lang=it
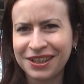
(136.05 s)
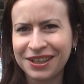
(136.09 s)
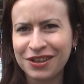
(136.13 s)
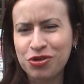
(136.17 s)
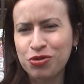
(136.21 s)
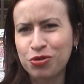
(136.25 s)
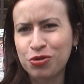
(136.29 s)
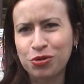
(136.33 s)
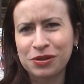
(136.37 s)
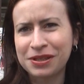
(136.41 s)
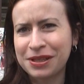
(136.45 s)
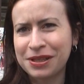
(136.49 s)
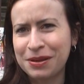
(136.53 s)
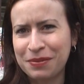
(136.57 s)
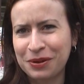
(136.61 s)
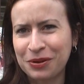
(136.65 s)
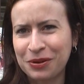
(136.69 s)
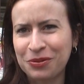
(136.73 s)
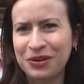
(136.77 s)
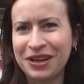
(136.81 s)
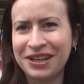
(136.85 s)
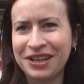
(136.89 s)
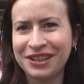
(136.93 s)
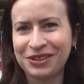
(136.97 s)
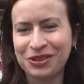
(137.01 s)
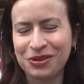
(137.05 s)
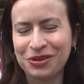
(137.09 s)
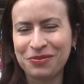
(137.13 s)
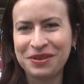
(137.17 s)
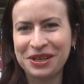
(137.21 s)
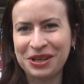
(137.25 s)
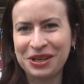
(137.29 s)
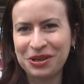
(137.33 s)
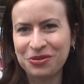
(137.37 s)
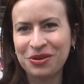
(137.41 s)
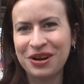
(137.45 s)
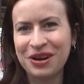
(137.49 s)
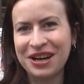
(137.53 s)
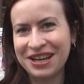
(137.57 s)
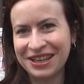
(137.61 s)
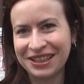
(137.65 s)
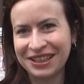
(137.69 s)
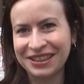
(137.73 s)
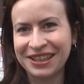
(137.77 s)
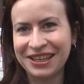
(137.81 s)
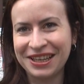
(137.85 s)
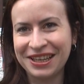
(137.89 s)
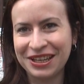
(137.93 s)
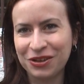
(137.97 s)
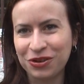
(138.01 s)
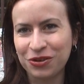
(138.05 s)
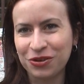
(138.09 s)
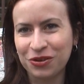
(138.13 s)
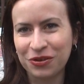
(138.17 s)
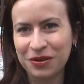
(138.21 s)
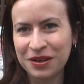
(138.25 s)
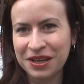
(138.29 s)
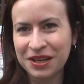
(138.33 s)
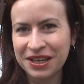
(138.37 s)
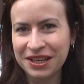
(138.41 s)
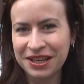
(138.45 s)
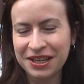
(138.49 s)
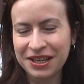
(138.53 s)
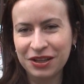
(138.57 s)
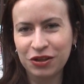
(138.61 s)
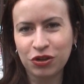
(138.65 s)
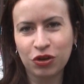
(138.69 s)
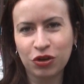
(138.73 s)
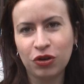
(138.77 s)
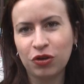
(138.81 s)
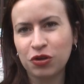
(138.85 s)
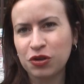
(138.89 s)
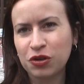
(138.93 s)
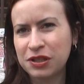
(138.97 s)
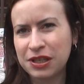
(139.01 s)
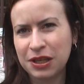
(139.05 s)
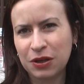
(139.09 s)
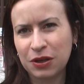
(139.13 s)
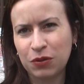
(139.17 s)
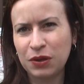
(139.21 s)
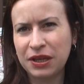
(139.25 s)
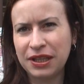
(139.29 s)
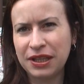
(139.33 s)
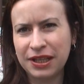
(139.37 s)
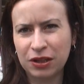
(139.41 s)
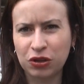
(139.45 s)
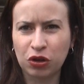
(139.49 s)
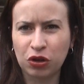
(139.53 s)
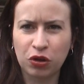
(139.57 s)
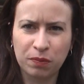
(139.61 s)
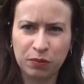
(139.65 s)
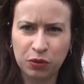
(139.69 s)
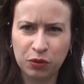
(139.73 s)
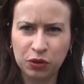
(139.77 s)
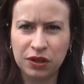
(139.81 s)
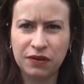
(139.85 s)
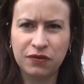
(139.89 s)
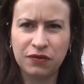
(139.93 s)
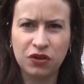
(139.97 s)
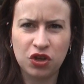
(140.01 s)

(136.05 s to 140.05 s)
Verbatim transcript: giusta per quanto mi riguarda, ecco. Non l'ho seguita eh, troppo da